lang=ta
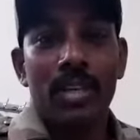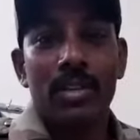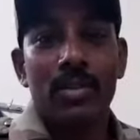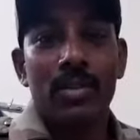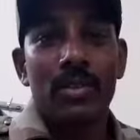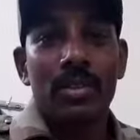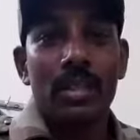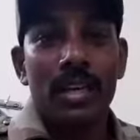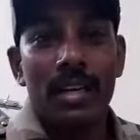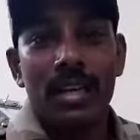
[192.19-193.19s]
பாதிக்கும்
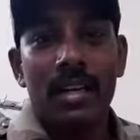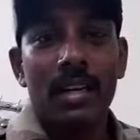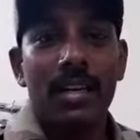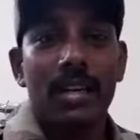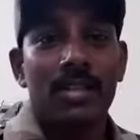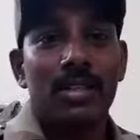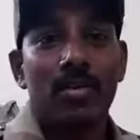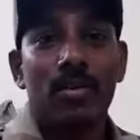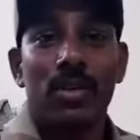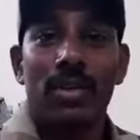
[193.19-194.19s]
யார் யாருக்கெல்லாம் லாஸ்
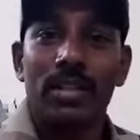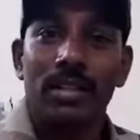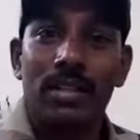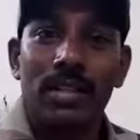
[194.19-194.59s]
ஆகும்ன்றது